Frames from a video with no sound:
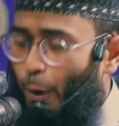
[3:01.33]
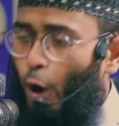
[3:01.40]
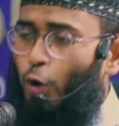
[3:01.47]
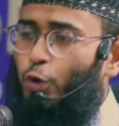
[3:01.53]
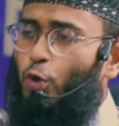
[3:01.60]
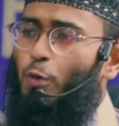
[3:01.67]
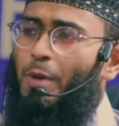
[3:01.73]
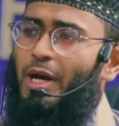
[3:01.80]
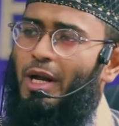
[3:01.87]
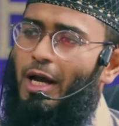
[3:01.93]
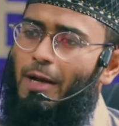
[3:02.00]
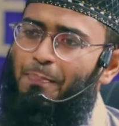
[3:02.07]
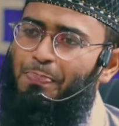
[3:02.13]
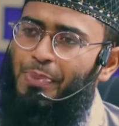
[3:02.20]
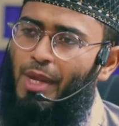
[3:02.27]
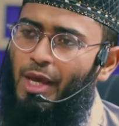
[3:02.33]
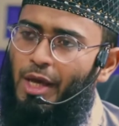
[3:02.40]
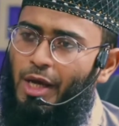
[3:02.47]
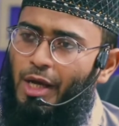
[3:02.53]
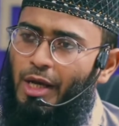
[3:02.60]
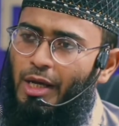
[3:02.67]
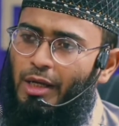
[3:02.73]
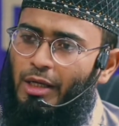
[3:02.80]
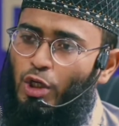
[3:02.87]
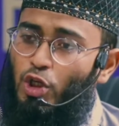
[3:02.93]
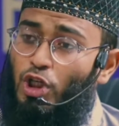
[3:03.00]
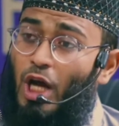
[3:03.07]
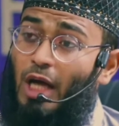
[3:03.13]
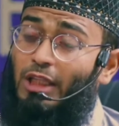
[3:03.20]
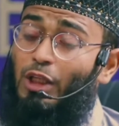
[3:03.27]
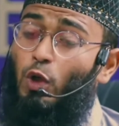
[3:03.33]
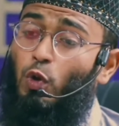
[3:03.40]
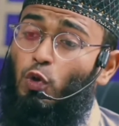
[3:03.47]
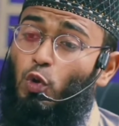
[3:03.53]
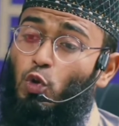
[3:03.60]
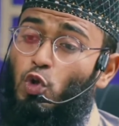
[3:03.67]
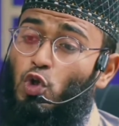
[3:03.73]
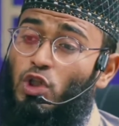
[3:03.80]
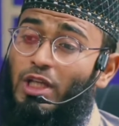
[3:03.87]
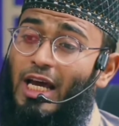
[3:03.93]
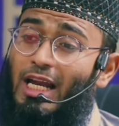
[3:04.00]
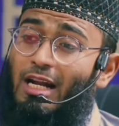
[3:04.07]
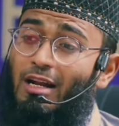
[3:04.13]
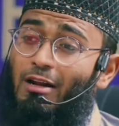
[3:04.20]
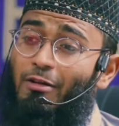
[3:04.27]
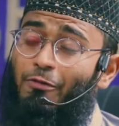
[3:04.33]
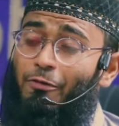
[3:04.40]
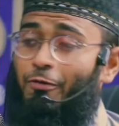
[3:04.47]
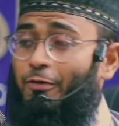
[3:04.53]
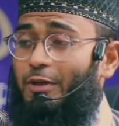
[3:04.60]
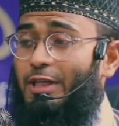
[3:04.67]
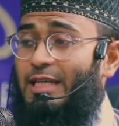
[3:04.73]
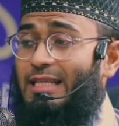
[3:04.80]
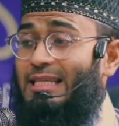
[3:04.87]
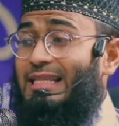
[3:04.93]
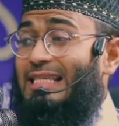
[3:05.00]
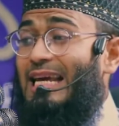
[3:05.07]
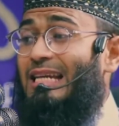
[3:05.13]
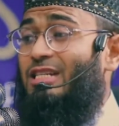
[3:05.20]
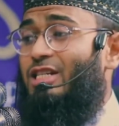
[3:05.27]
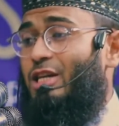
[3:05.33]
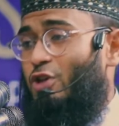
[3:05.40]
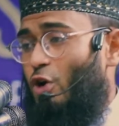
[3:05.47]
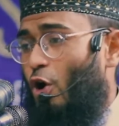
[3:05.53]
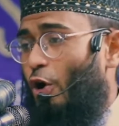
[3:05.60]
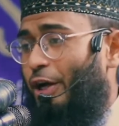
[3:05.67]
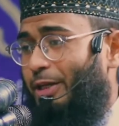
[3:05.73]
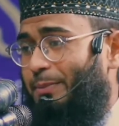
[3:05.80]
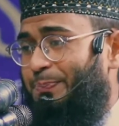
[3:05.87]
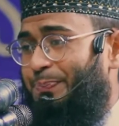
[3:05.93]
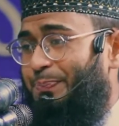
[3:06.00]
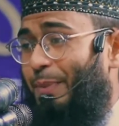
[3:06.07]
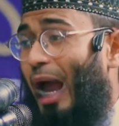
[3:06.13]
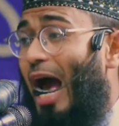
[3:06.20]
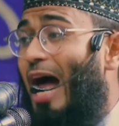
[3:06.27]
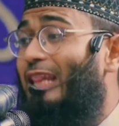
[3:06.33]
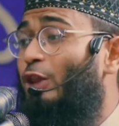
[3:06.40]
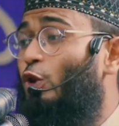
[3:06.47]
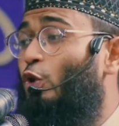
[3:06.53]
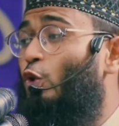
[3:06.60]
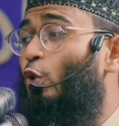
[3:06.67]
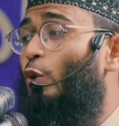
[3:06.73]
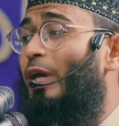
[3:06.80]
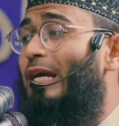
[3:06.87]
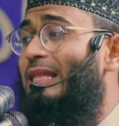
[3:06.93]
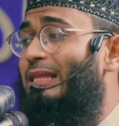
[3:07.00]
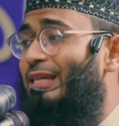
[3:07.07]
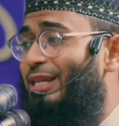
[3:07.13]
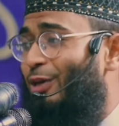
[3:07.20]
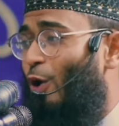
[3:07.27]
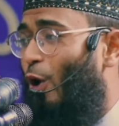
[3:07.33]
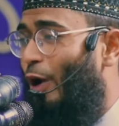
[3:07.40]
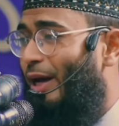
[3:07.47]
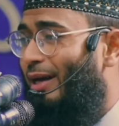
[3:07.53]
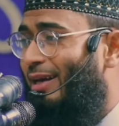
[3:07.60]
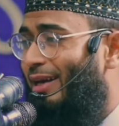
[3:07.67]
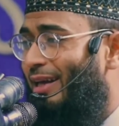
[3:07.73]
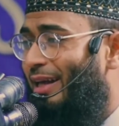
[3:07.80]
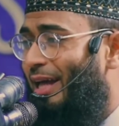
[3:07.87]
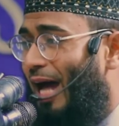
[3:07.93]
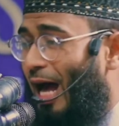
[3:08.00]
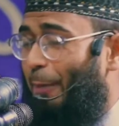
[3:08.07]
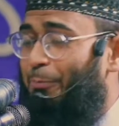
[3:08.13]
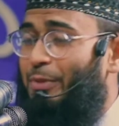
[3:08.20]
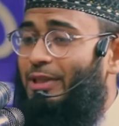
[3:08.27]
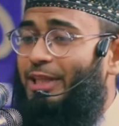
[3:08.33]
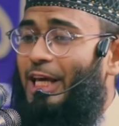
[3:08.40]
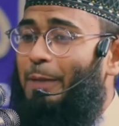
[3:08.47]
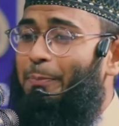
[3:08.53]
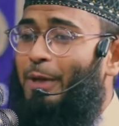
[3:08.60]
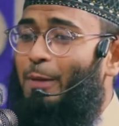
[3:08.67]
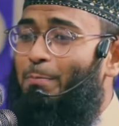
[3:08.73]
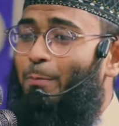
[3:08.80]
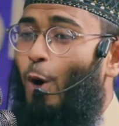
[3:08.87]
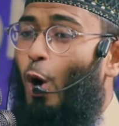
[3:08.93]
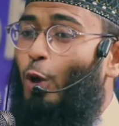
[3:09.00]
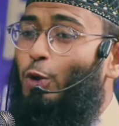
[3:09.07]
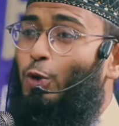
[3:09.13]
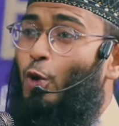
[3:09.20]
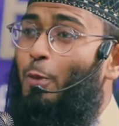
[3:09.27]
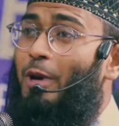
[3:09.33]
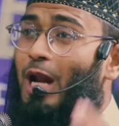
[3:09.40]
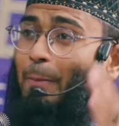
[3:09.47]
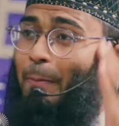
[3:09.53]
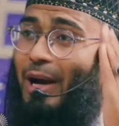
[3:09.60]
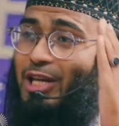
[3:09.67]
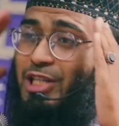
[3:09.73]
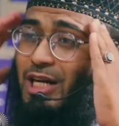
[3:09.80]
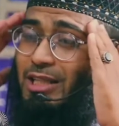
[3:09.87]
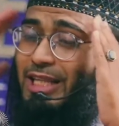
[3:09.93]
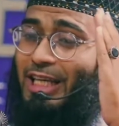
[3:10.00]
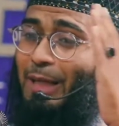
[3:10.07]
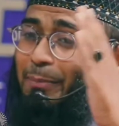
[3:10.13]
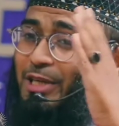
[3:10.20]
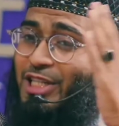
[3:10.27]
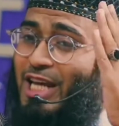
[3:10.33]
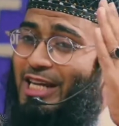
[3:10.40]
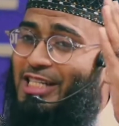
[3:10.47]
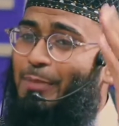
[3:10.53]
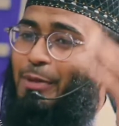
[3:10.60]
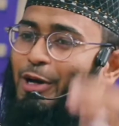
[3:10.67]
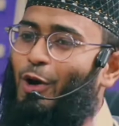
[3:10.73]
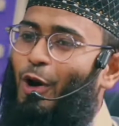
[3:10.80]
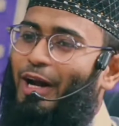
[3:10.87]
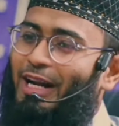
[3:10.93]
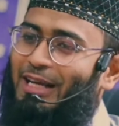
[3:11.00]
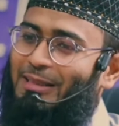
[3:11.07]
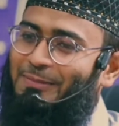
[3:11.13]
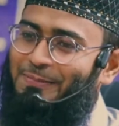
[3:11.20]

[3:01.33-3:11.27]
ভদ্র মেয়েরা সাধারণত সেলফ সেন্টার্ড হয় আত্মকেন্দ্রিক হয় আপনি দেখবেন ভদ্রমেয়েরা বাসার থেকে বেশি একটা বের হয় না